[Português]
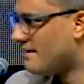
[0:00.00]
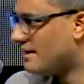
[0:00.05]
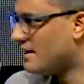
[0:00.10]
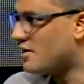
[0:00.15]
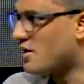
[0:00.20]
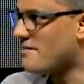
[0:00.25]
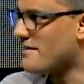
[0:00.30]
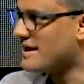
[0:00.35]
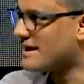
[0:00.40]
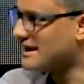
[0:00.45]
E
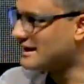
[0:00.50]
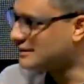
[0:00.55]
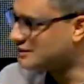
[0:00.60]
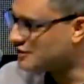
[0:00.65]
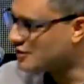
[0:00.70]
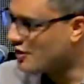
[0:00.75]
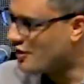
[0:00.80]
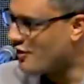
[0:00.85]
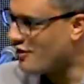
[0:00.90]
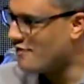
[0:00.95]
como é que ele
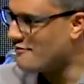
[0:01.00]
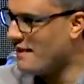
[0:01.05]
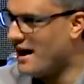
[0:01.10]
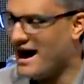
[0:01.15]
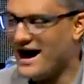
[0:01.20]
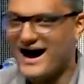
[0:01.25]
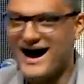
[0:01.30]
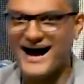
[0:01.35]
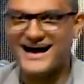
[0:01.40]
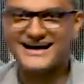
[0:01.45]
te rouba?
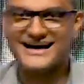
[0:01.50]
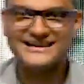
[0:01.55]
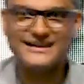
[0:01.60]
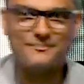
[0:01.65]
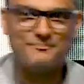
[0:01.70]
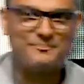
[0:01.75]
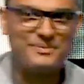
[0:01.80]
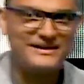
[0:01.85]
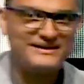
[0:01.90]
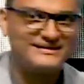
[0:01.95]
A
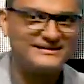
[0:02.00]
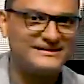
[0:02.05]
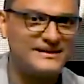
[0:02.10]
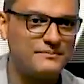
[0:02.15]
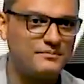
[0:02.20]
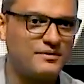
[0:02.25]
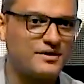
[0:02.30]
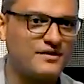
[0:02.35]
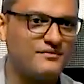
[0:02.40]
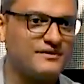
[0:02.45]
cada
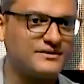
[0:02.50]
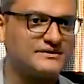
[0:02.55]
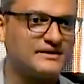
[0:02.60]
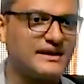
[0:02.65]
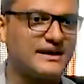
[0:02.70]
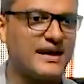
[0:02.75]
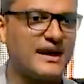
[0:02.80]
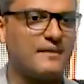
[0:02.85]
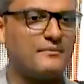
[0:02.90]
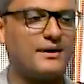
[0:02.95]
princípio que você
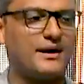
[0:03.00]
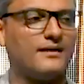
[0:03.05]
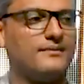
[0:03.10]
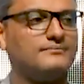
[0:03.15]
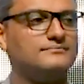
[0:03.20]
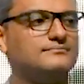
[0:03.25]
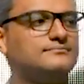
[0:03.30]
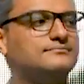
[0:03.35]
quebra,